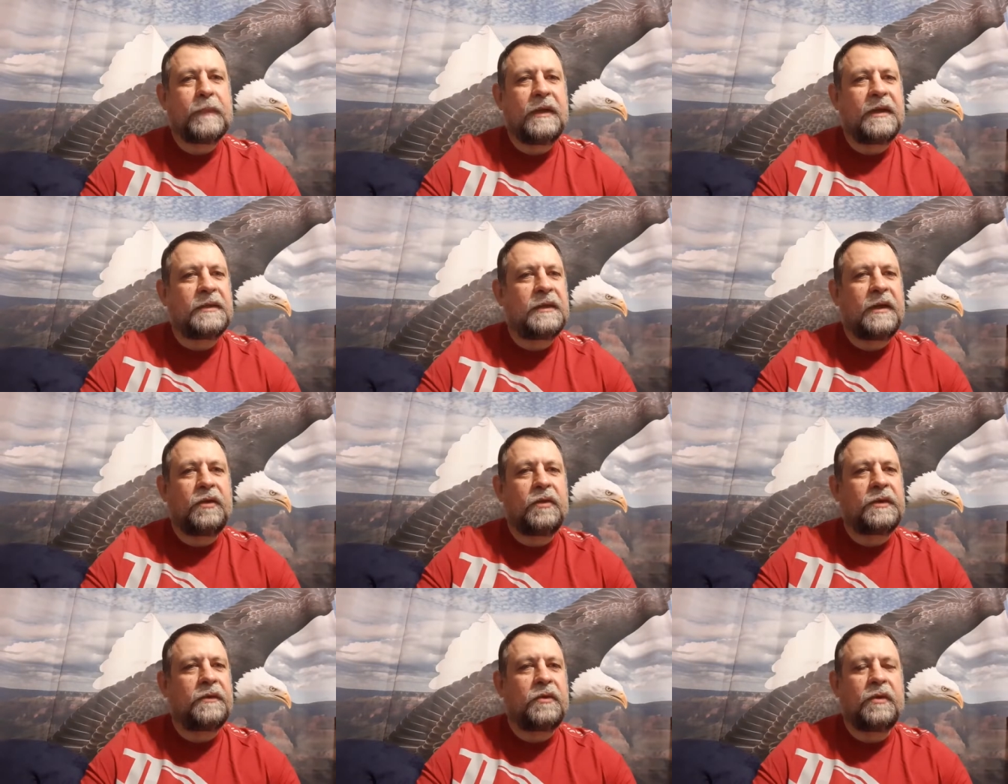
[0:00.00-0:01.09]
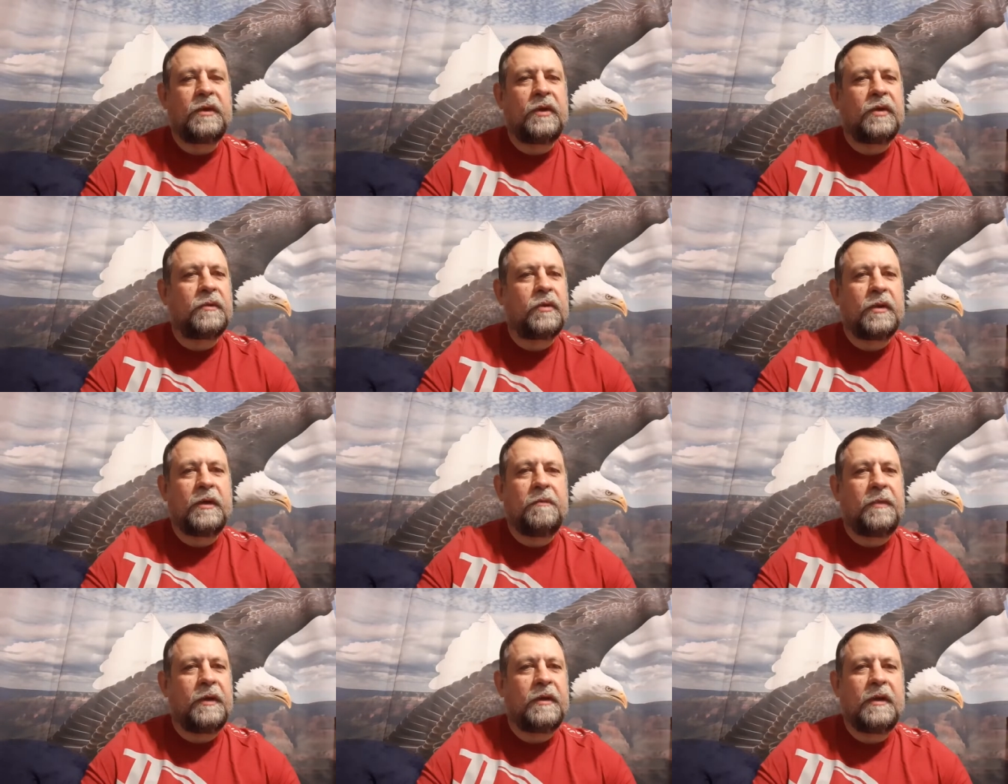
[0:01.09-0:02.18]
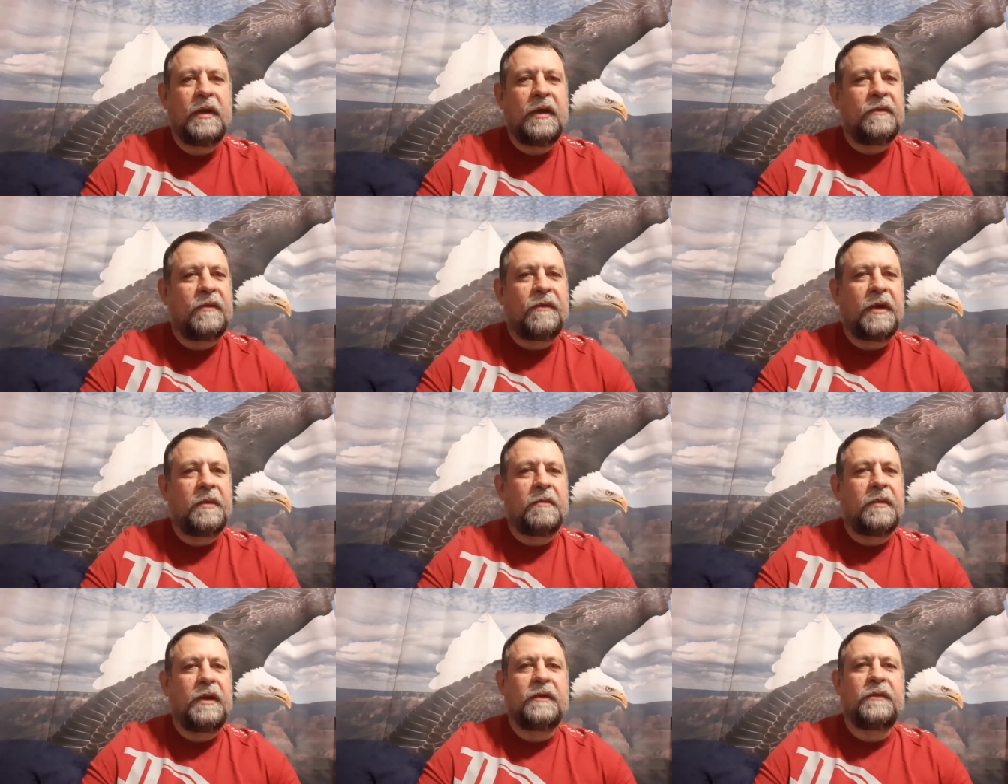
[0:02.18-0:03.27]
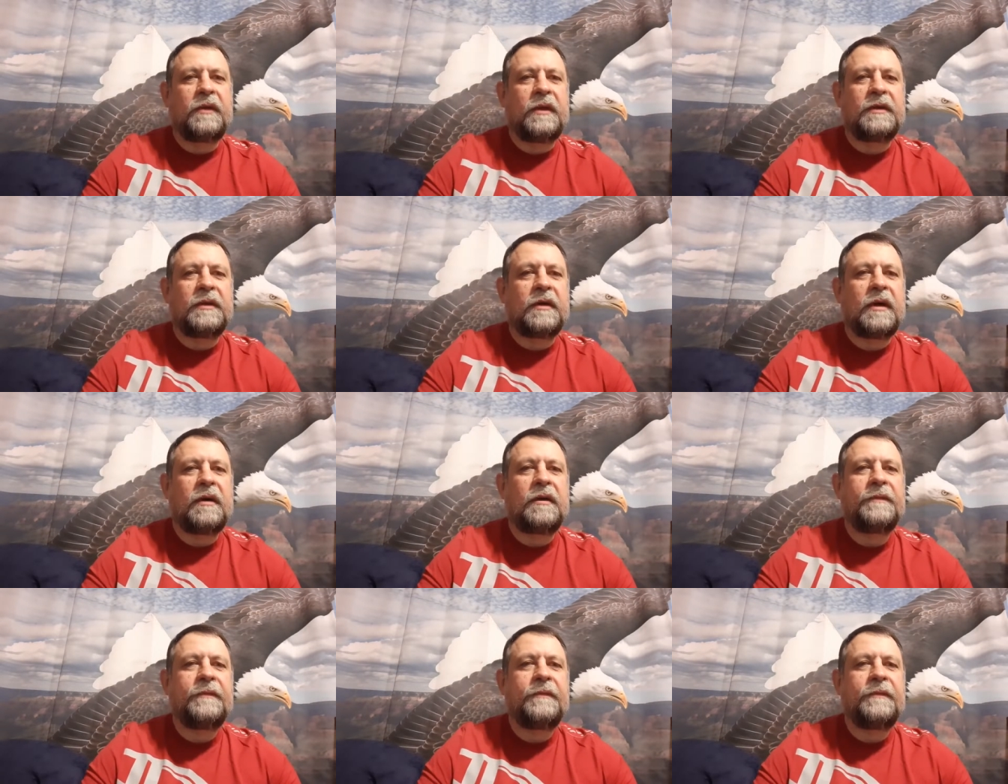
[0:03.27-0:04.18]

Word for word: Я знаю, Дух Святой дает многим петь во время молитв на языках.